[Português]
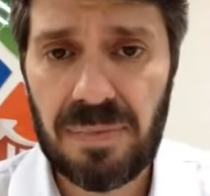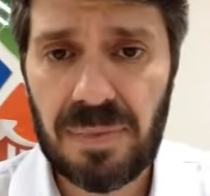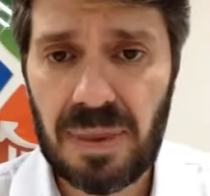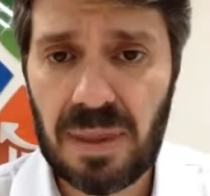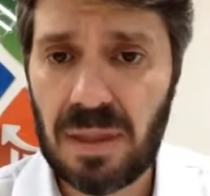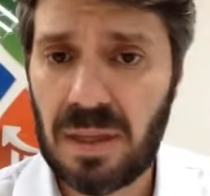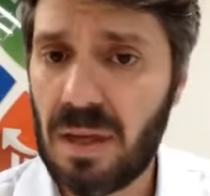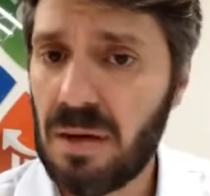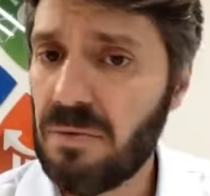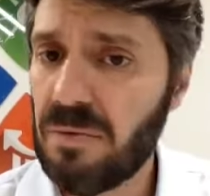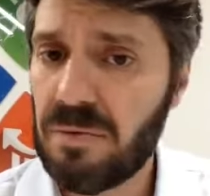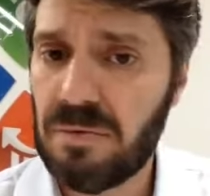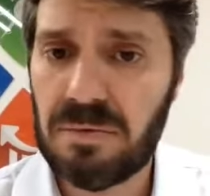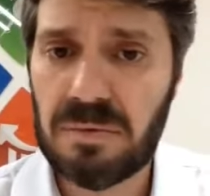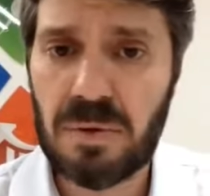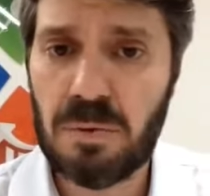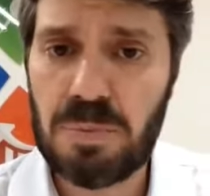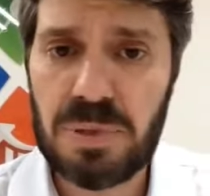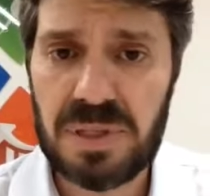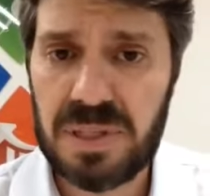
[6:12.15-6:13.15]
não,
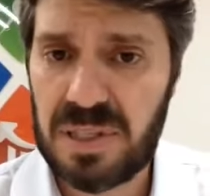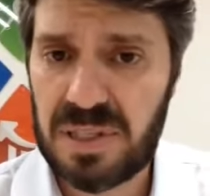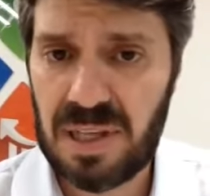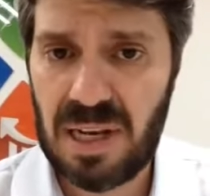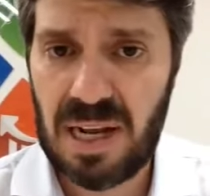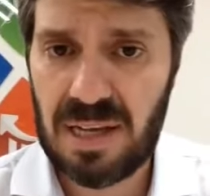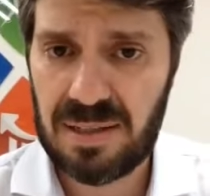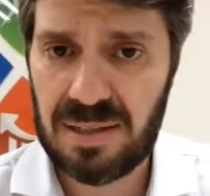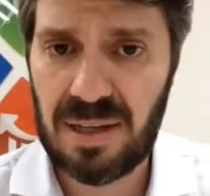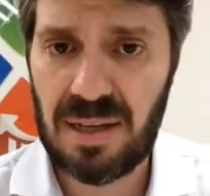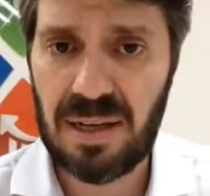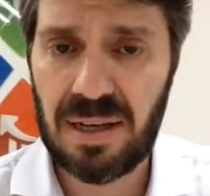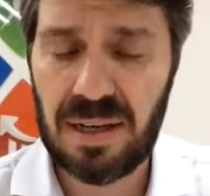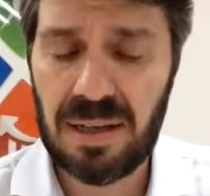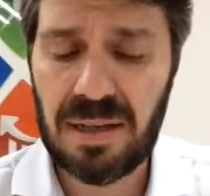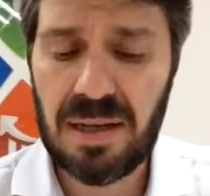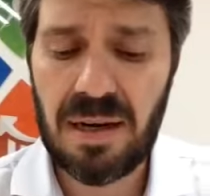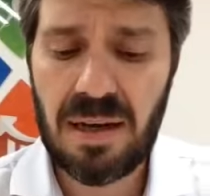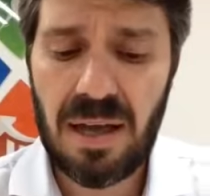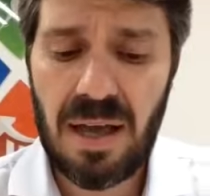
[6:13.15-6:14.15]
não precisa nascer
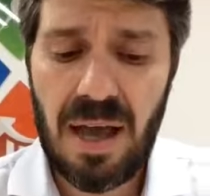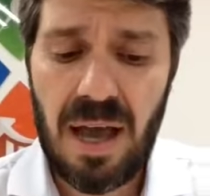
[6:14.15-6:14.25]
líder.